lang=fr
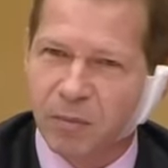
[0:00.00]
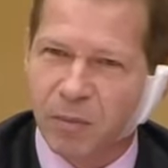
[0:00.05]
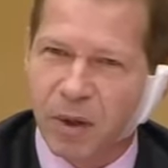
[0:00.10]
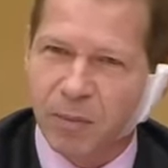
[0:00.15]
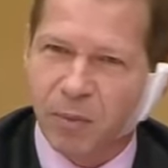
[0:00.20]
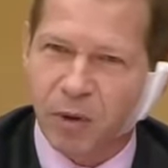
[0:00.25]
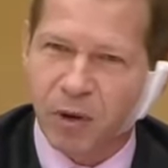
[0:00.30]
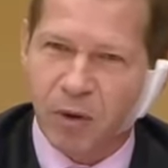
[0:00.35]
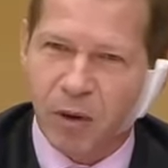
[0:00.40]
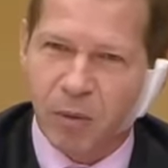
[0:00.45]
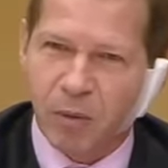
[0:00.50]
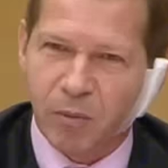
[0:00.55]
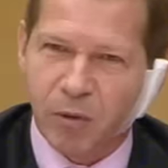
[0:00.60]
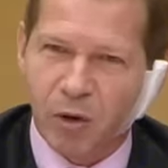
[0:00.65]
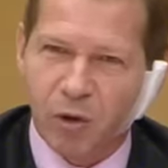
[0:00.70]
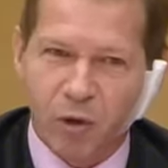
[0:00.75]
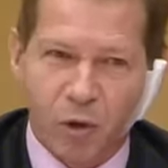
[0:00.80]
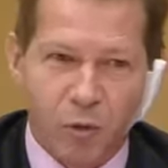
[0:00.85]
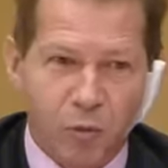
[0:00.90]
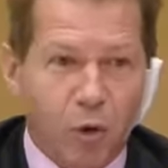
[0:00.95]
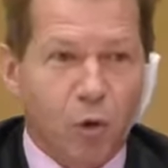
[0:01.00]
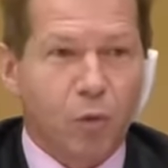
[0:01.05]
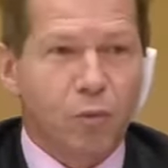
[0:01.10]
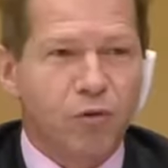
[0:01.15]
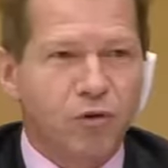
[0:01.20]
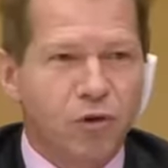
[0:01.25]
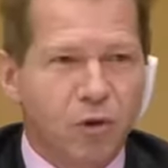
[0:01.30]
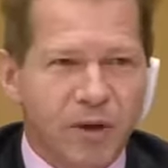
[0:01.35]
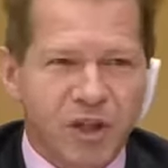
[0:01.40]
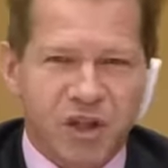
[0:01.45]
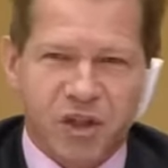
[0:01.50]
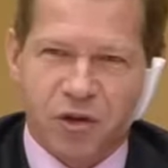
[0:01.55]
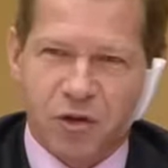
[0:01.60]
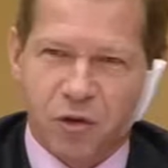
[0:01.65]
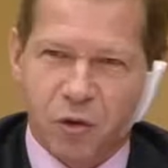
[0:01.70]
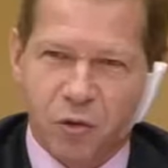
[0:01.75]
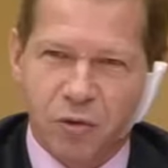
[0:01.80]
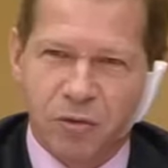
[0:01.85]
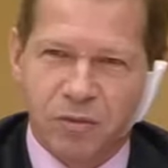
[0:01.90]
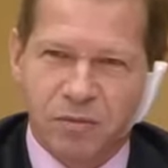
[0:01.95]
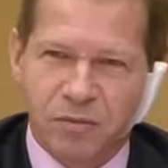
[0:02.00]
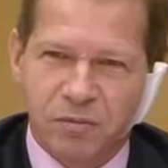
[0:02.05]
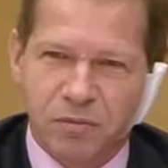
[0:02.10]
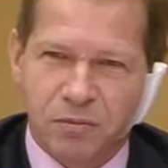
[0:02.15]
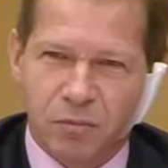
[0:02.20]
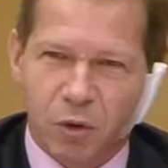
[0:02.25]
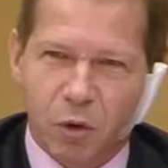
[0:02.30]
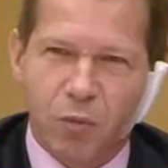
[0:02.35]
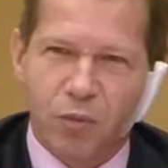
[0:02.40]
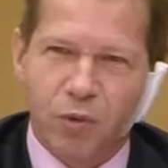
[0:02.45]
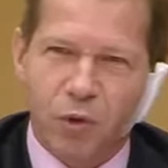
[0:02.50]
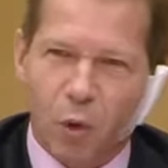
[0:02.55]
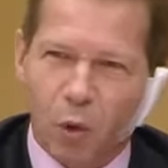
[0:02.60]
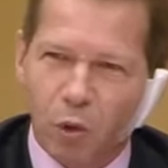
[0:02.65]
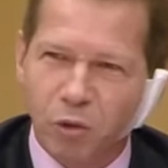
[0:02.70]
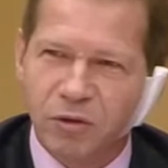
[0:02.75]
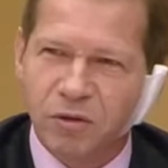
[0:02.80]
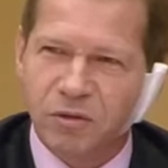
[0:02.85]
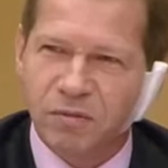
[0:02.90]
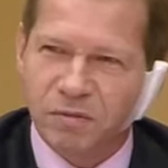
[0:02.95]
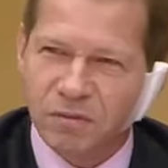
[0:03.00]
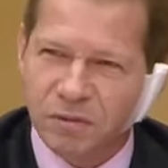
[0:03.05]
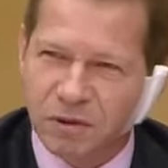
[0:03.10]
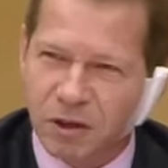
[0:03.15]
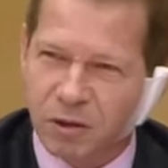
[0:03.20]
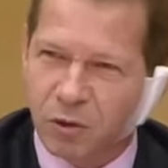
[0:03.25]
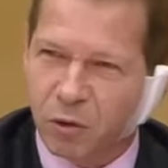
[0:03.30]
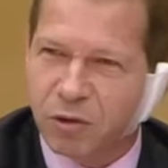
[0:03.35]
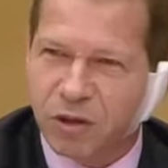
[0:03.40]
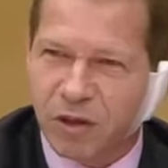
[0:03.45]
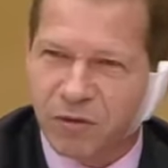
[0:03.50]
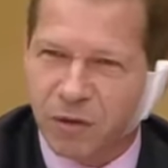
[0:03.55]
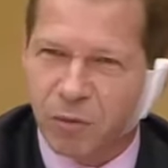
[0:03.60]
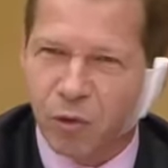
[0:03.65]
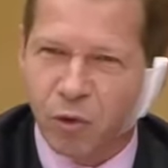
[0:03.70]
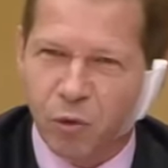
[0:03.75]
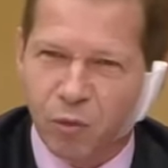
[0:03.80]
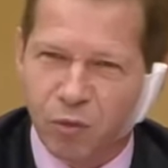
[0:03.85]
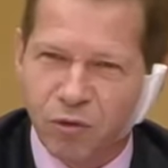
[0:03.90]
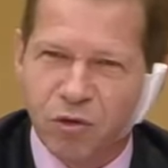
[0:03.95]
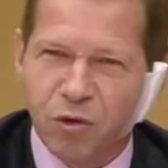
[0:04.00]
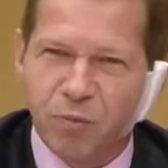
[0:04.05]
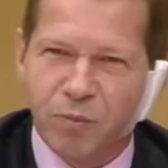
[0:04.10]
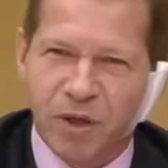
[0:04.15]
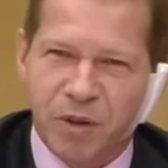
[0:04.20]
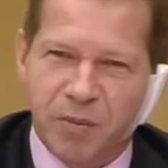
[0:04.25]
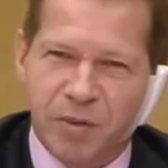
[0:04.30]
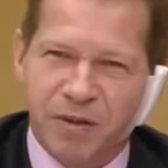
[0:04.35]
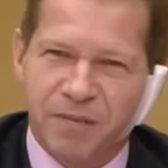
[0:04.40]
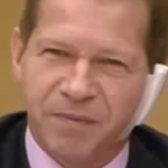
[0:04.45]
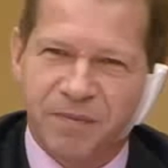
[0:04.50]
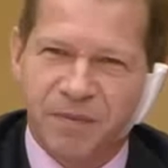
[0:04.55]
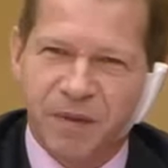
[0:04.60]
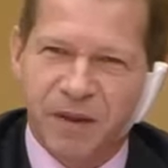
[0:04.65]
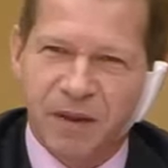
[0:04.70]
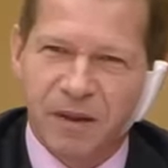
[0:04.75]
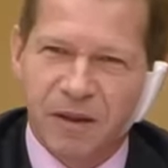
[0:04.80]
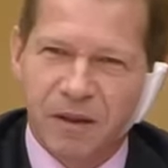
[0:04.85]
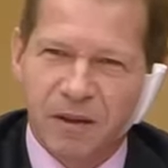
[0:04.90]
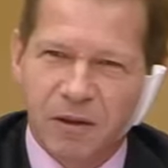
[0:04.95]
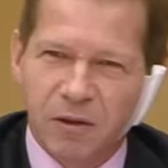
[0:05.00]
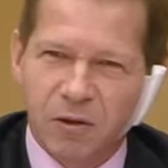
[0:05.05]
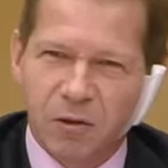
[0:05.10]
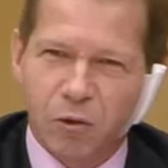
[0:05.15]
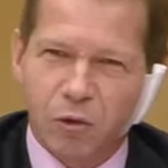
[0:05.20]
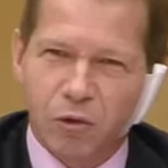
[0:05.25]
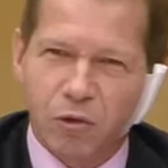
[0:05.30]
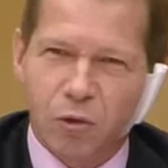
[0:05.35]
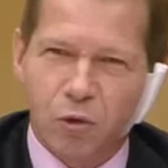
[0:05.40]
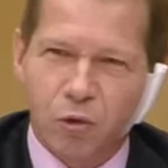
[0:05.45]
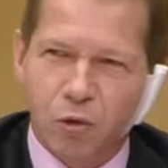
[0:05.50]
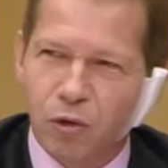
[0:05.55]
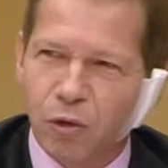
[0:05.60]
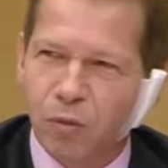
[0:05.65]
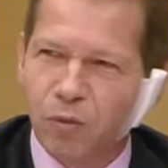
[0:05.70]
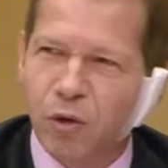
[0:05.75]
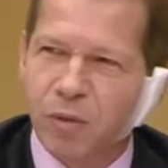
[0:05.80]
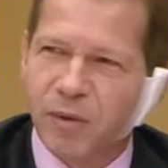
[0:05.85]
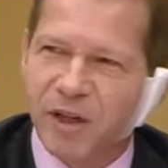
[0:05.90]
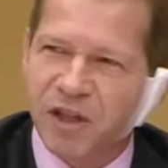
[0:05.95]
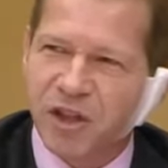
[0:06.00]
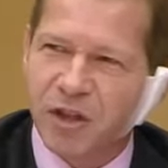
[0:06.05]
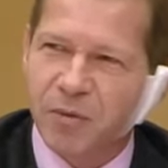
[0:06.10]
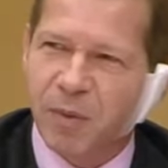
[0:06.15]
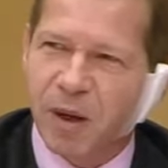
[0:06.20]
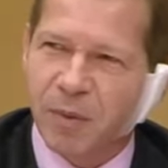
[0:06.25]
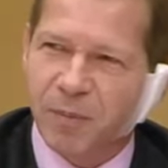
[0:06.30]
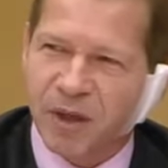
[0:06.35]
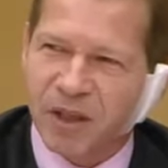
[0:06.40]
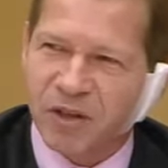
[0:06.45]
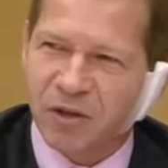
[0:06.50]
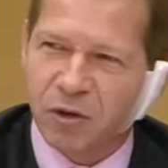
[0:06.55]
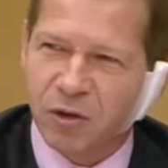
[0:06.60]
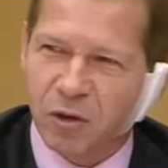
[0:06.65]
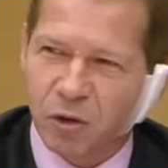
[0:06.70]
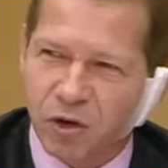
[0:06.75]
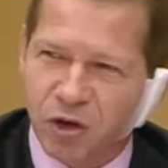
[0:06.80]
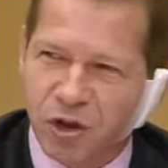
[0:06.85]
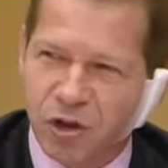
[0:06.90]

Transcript: Mais pendant un moment, on a eu beaucoup plus de machines qu'eux, beaucoup plus grosses, et donc ça faisait beaucoup plus de PIB. Le jour où le nombre de machines par personne en